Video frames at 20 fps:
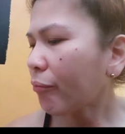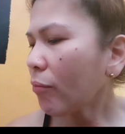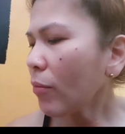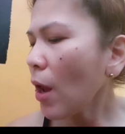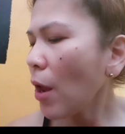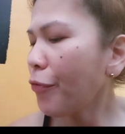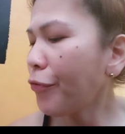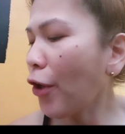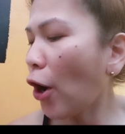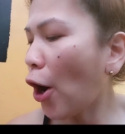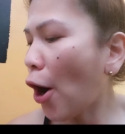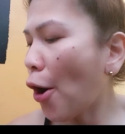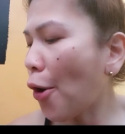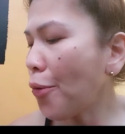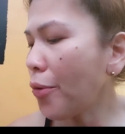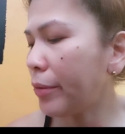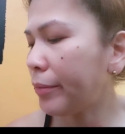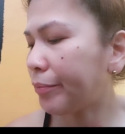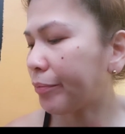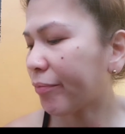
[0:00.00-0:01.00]
No!
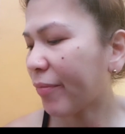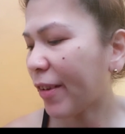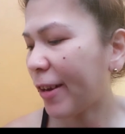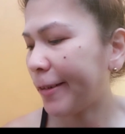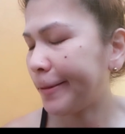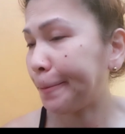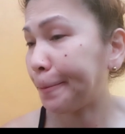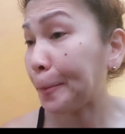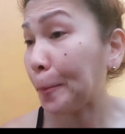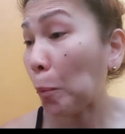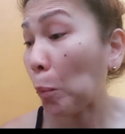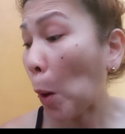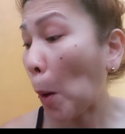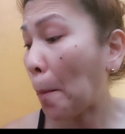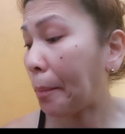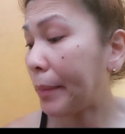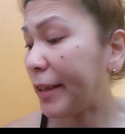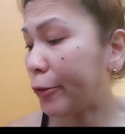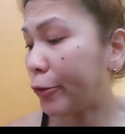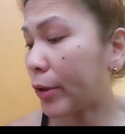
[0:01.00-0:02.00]

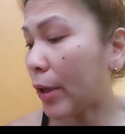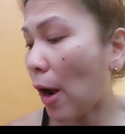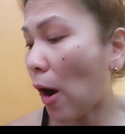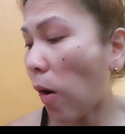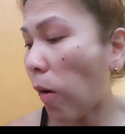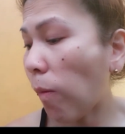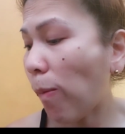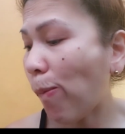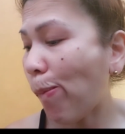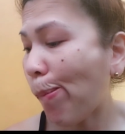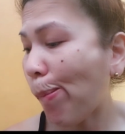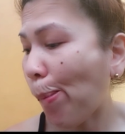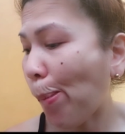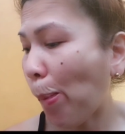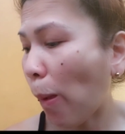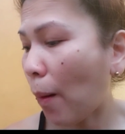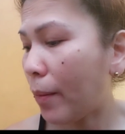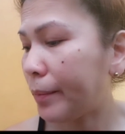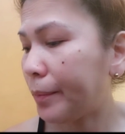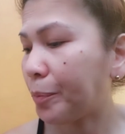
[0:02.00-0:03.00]
Binusya, ha?
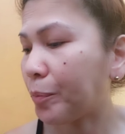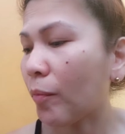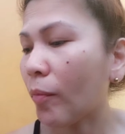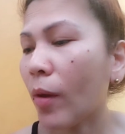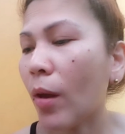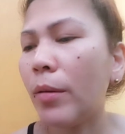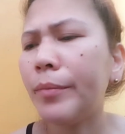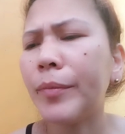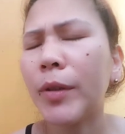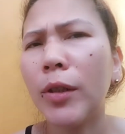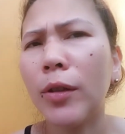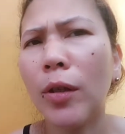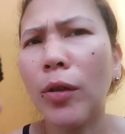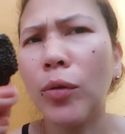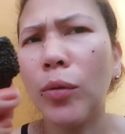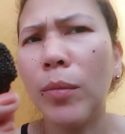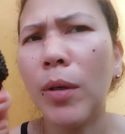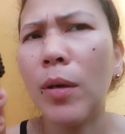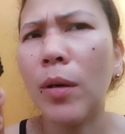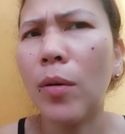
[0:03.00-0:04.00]
Kita
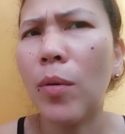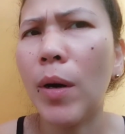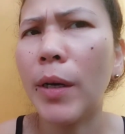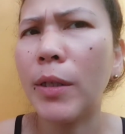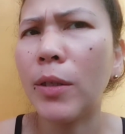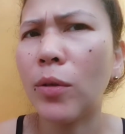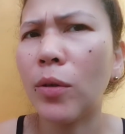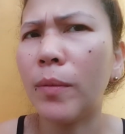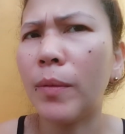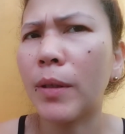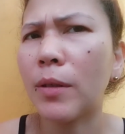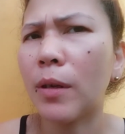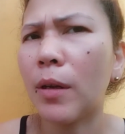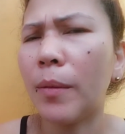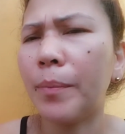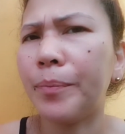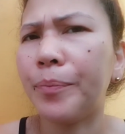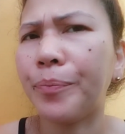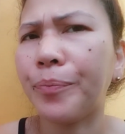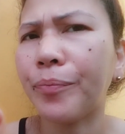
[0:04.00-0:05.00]
nyo mga kawaii, sobrang
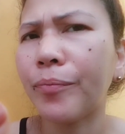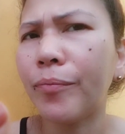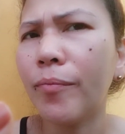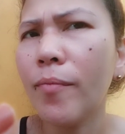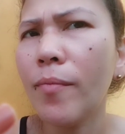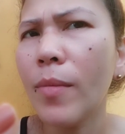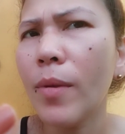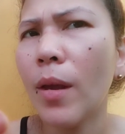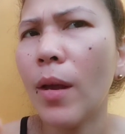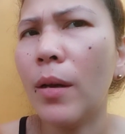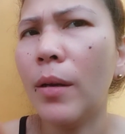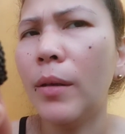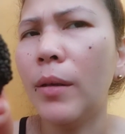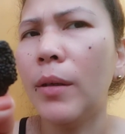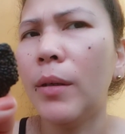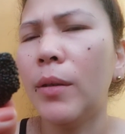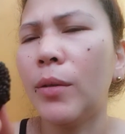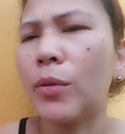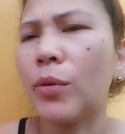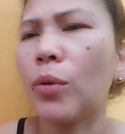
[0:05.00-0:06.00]
sarap.
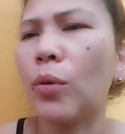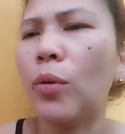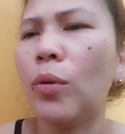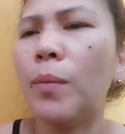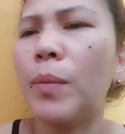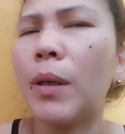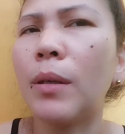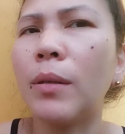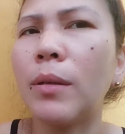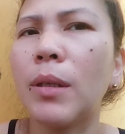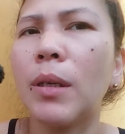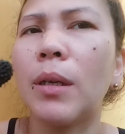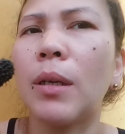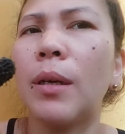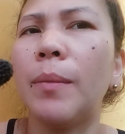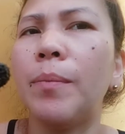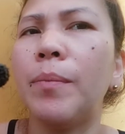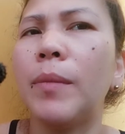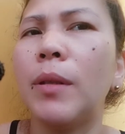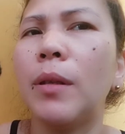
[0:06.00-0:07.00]
Sobrang
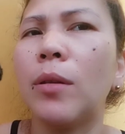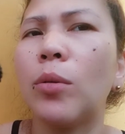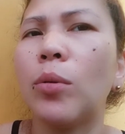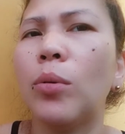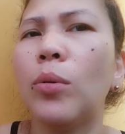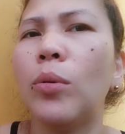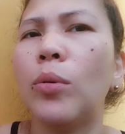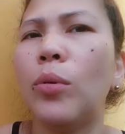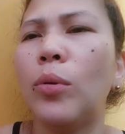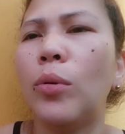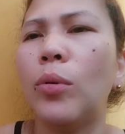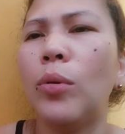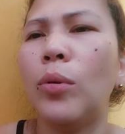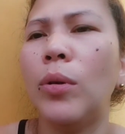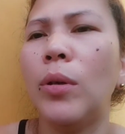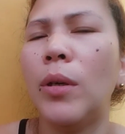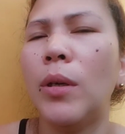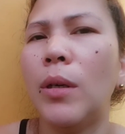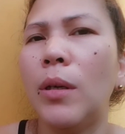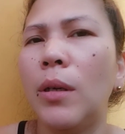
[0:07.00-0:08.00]
sarap nito.
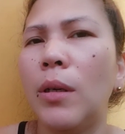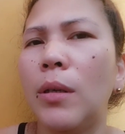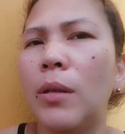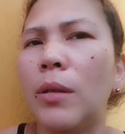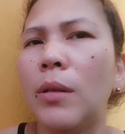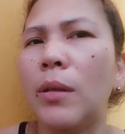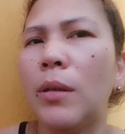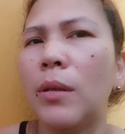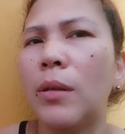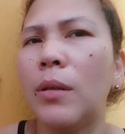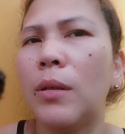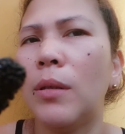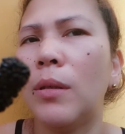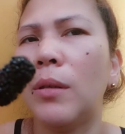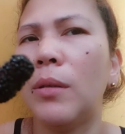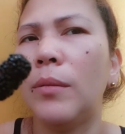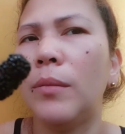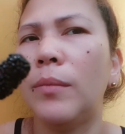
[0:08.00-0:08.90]
Ayan.